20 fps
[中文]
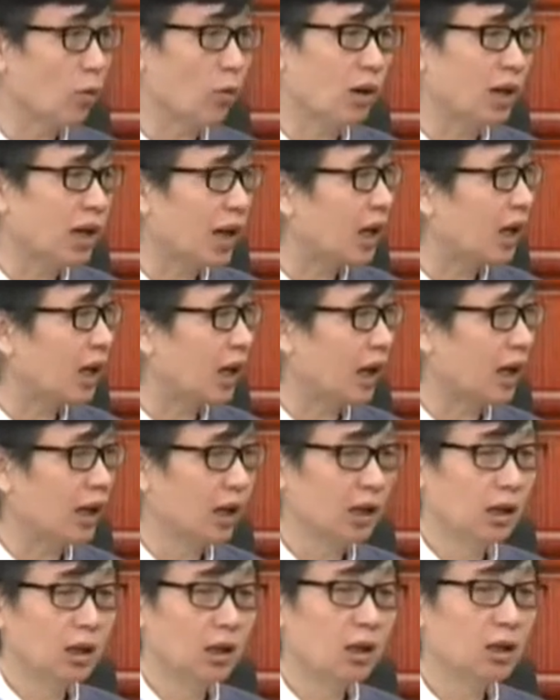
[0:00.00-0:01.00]
我看来
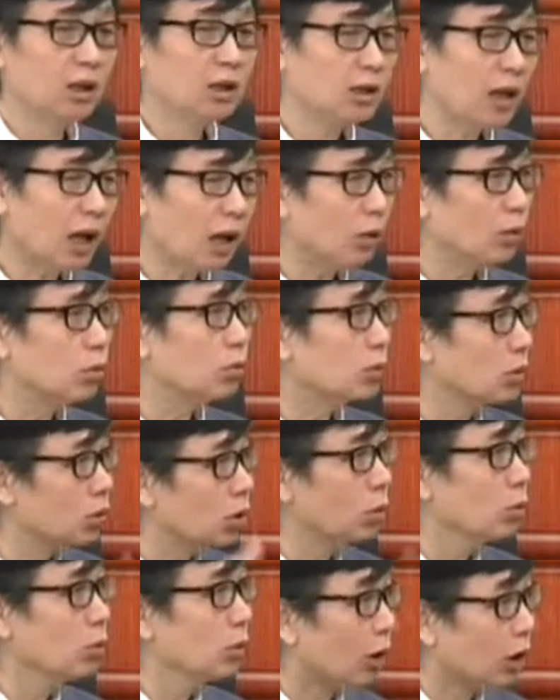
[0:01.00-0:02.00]
大陆
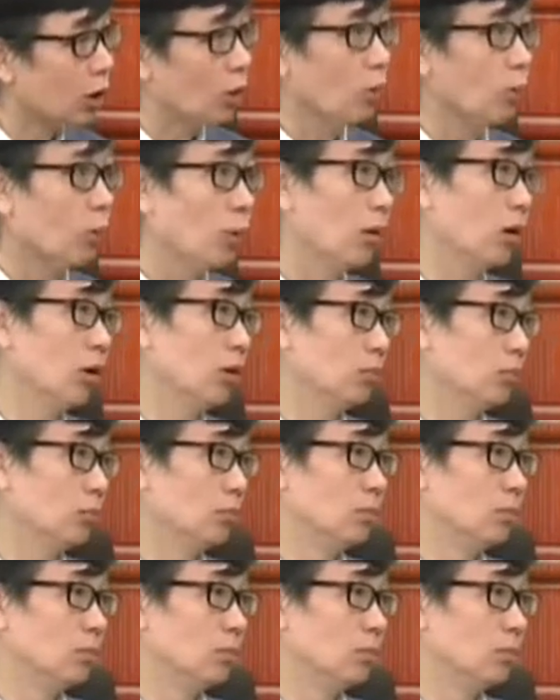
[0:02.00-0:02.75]
都能够播，